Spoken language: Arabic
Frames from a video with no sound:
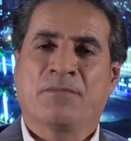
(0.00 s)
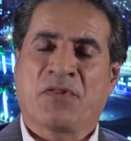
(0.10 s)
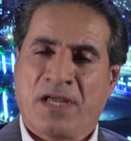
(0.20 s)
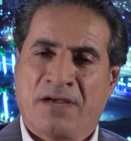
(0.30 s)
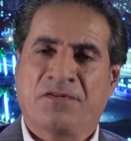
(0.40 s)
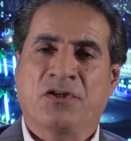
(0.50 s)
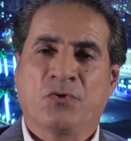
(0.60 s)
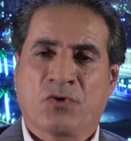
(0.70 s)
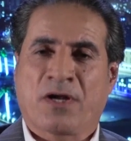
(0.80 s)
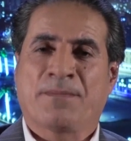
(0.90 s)
مضيافين
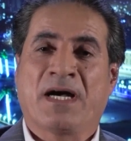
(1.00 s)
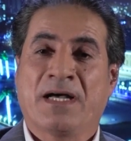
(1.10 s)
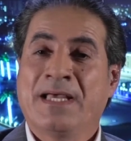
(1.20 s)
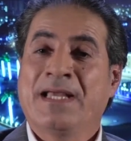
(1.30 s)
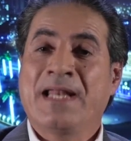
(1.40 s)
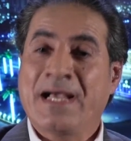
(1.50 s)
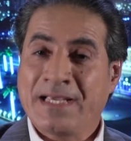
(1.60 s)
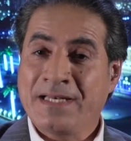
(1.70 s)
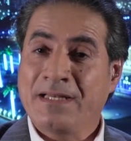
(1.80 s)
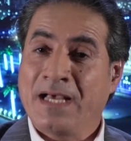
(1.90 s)
وكرماء
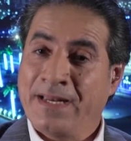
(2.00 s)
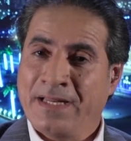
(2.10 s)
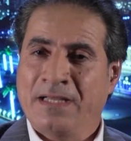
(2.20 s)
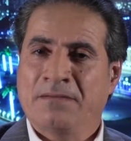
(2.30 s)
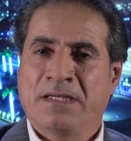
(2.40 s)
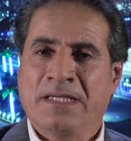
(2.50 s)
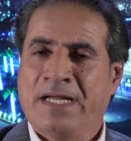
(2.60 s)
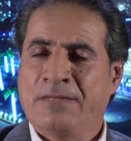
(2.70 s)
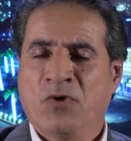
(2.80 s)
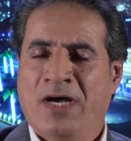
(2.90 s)
لكن انا
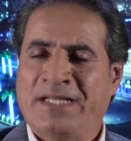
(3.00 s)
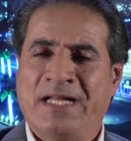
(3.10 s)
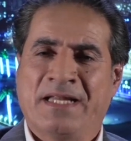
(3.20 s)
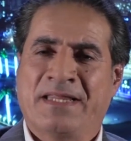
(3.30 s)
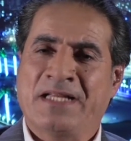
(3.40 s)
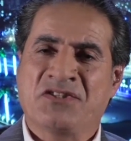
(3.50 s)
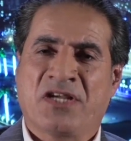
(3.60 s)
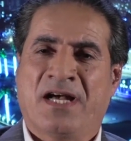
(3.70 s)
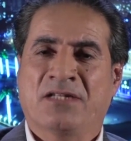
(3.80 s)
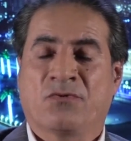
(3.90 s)
يعني مو اتحدث عن
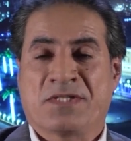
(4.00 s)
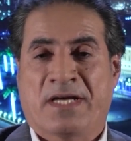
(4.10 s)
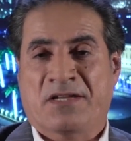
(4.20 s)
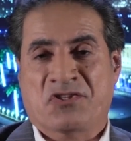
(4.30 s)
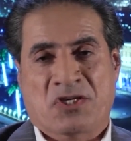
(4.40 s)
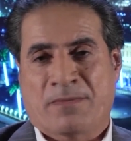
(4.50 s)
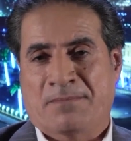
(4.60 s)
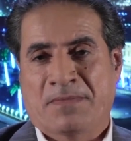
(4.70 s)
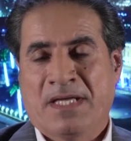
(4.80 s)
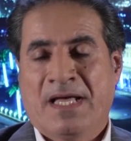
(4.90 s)
جهات وزاره
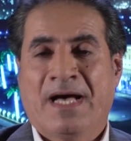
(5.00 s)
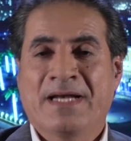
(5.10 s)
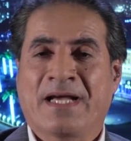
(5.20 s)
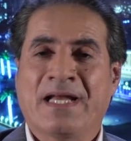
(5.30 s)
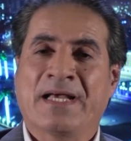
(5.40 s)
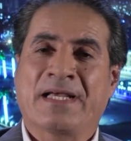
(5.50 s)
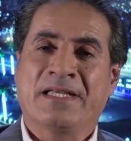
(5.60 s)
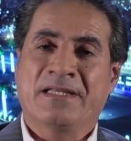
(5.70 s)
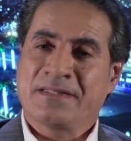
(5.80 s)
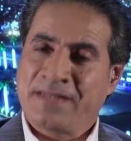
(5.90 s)
الشباب انا
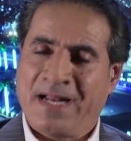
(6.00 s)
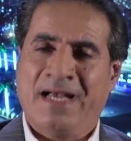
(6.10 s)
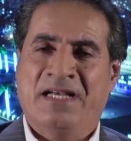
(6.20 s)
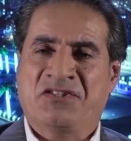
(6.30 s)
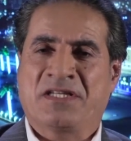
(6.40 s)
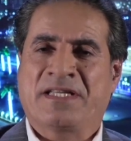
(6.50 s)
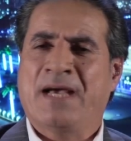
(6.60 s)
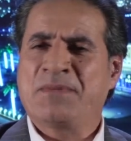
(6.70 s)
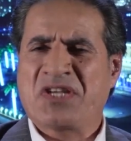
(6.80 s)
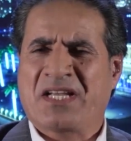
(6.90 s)
قلقي صراحه احكي لك
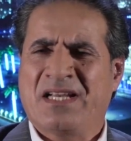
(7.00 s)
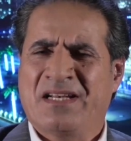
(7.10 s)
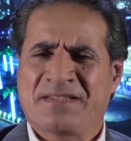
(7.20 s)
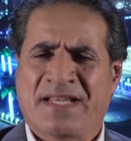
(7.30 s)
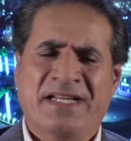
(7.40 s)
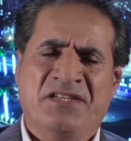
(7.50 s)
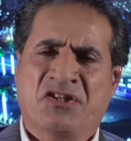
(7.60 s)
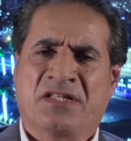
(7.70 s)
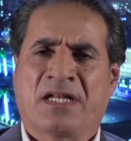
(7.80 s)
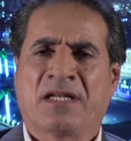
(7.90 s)
اياها بشكل صريح
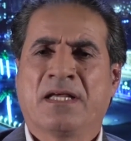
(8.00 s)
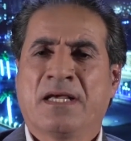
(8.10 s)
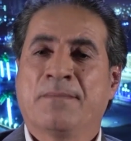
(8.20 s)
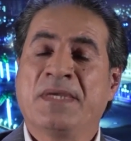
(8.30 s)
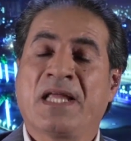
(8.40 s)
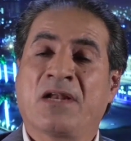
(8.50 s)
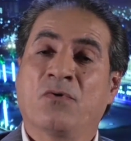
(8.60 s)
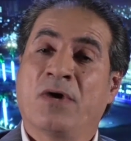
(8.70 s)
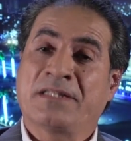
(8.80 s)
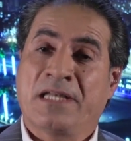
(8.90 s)
جدا فضل. من
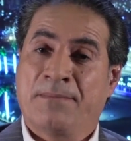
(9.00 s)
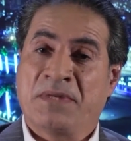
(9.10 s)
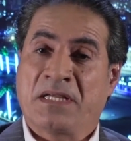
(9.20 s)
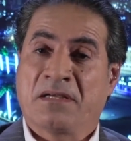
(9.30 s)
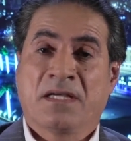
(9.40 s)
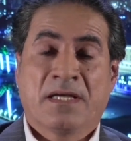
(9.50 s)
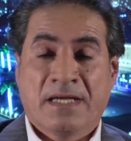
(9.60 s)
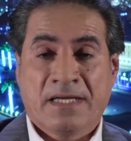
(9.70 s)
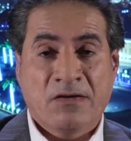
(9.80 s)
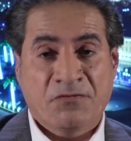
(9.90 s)
القوات الامنيه
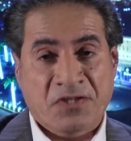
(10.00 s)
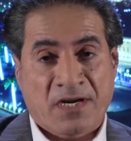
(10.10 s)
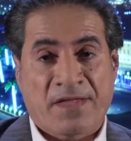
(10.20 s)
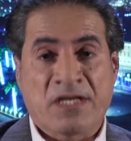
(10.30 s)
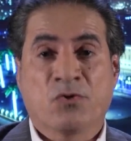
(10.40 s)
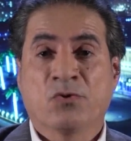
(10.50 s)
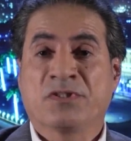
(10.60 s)
م. يفترض ان يكون